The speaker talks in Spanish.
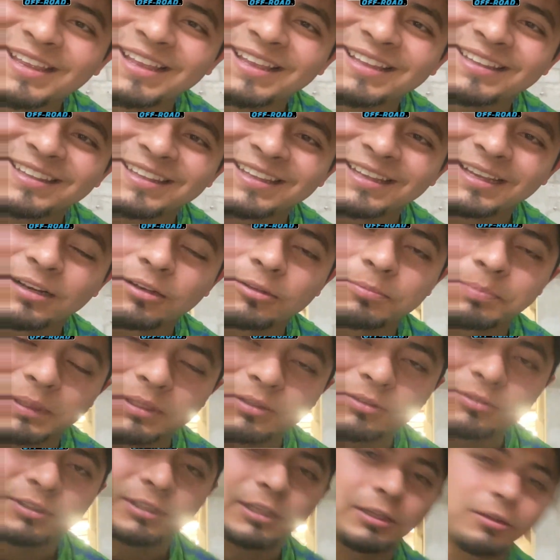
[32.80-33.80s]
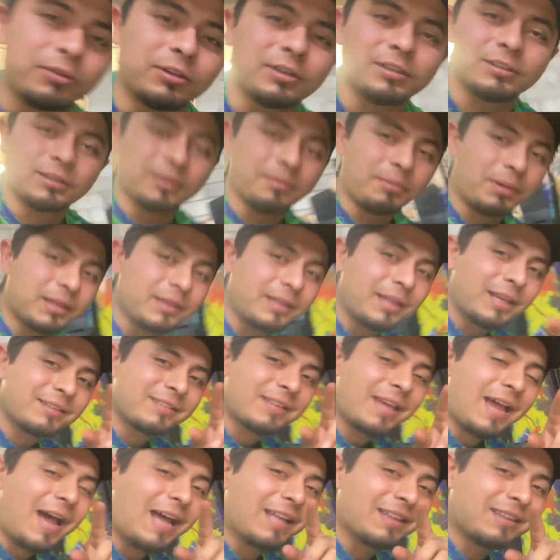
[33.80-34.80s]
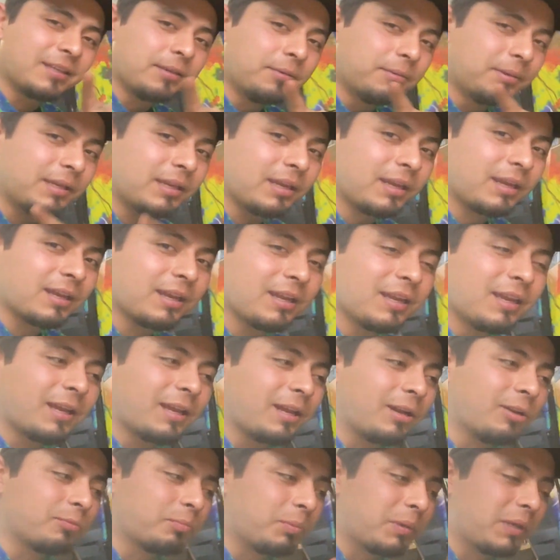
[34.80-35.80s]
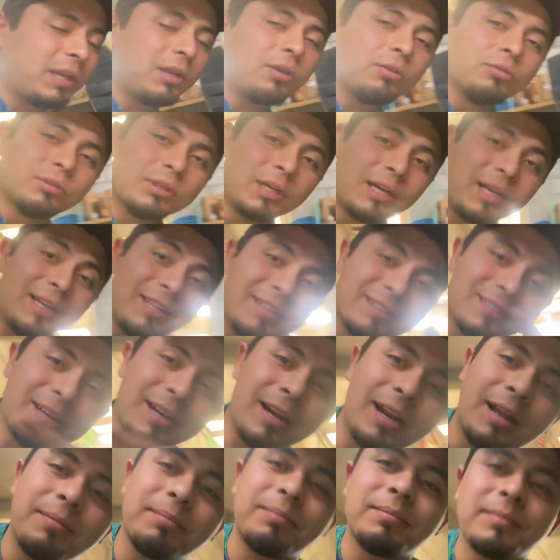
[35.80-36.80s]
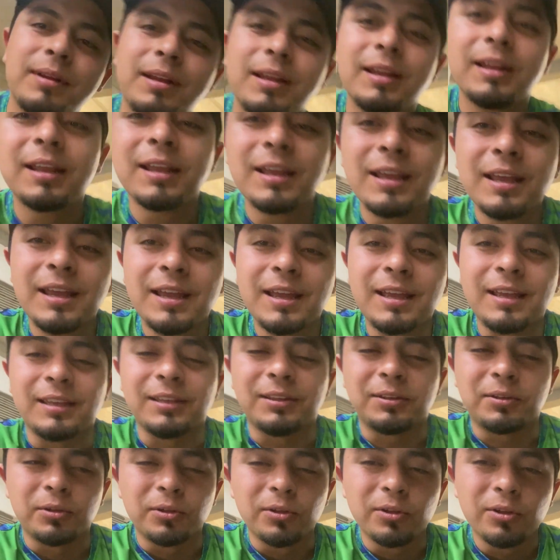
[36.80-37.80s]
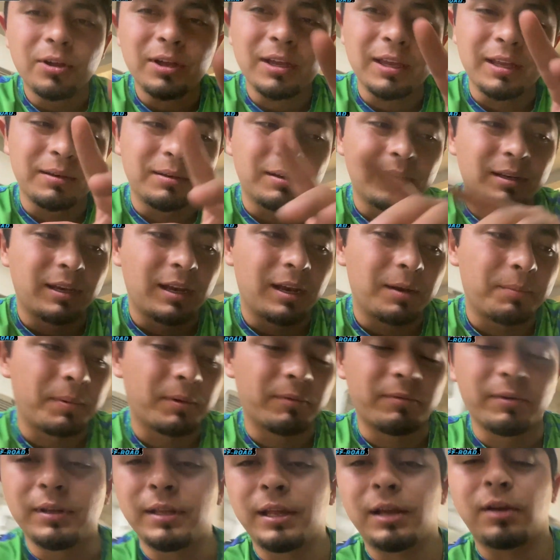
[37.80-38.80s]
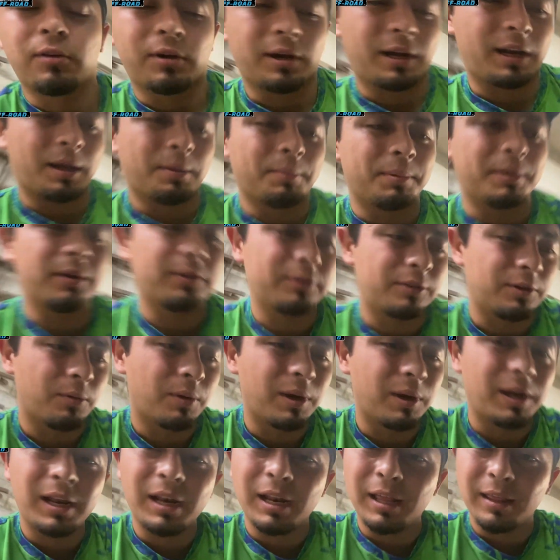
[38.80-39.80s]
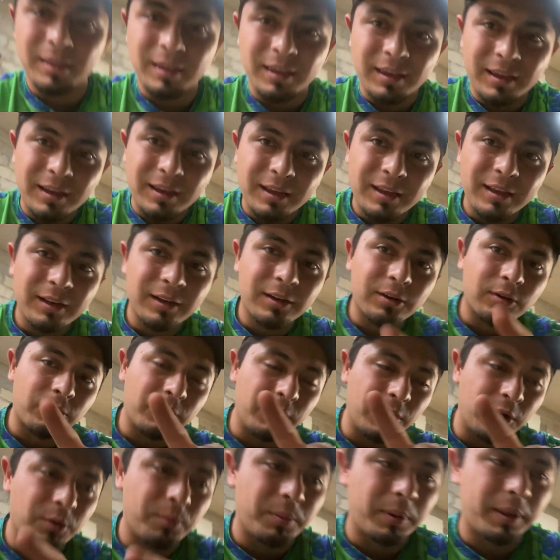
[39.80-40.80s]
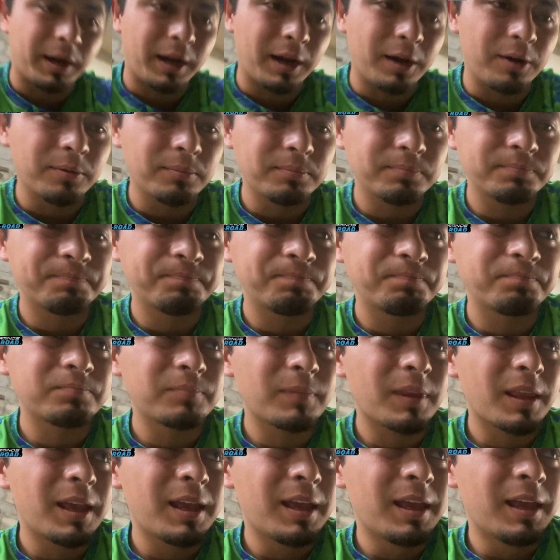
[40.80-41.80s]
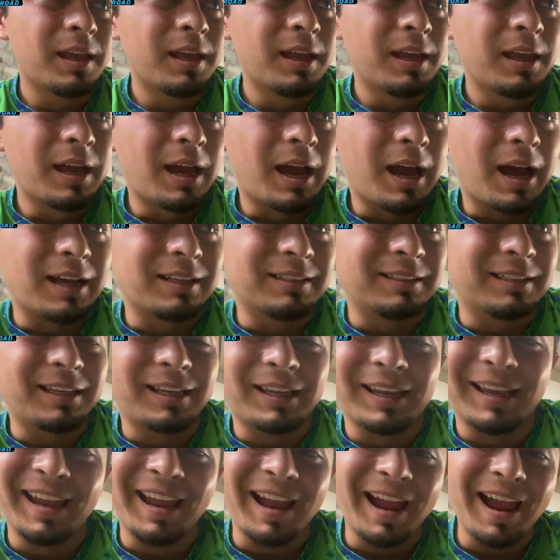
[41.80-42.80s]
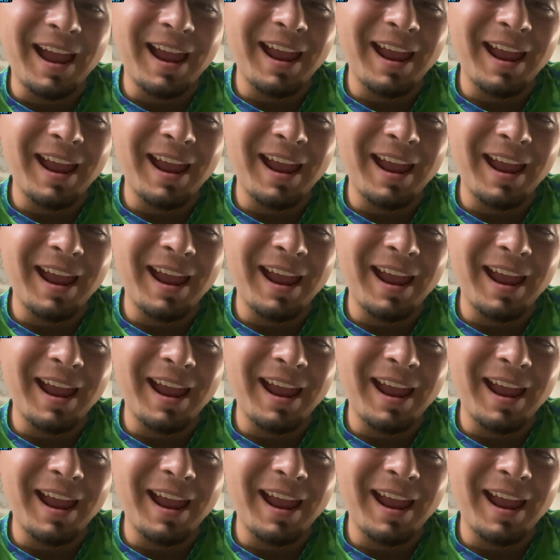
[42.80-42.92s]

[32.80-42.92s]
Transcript: de los patrocinadores de bandas ATV, que los pueden encontrar en Instagram y todo en el perfil de Correcaminos, igual en la de Rodrigo Medrano. Así que